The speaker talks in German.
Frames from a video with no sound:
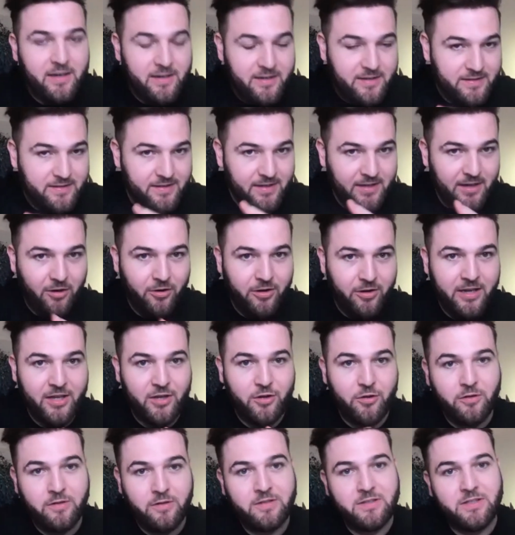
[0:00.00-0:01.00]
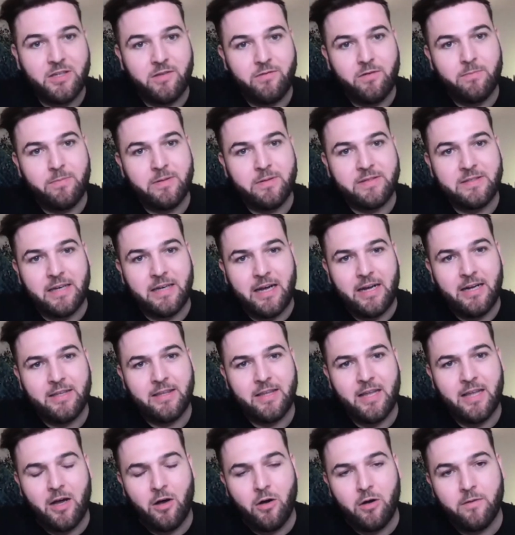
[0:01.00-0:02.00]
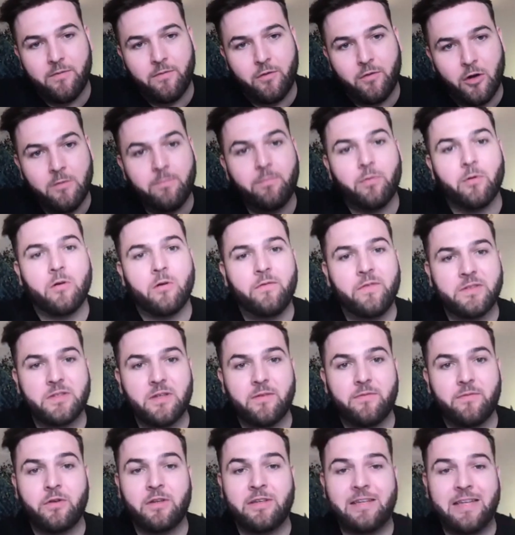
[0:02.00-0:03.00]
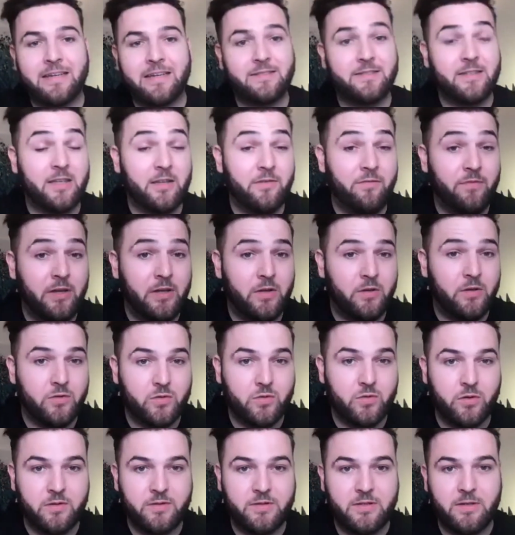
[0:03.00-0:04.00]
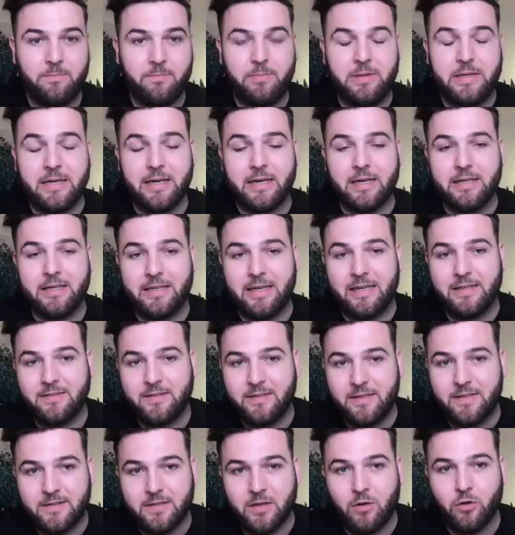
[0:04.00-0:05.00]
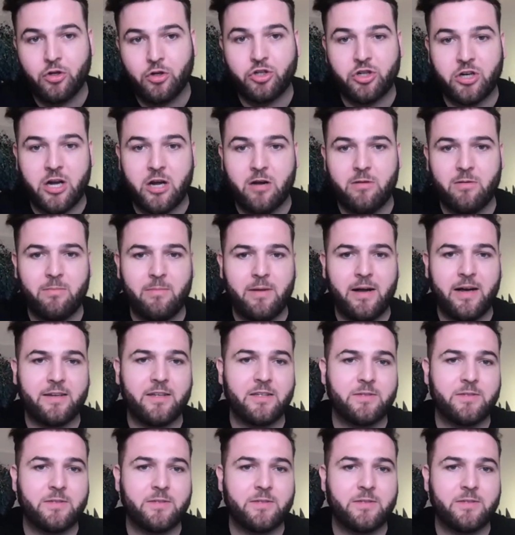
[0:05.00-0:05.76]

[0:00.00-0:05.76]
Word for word: Die sind auch nicht günstig. Wir bezahlen da auch Vollprofis dafür, dass sie die Videos konzipieren, dass sie das auch shareable machen.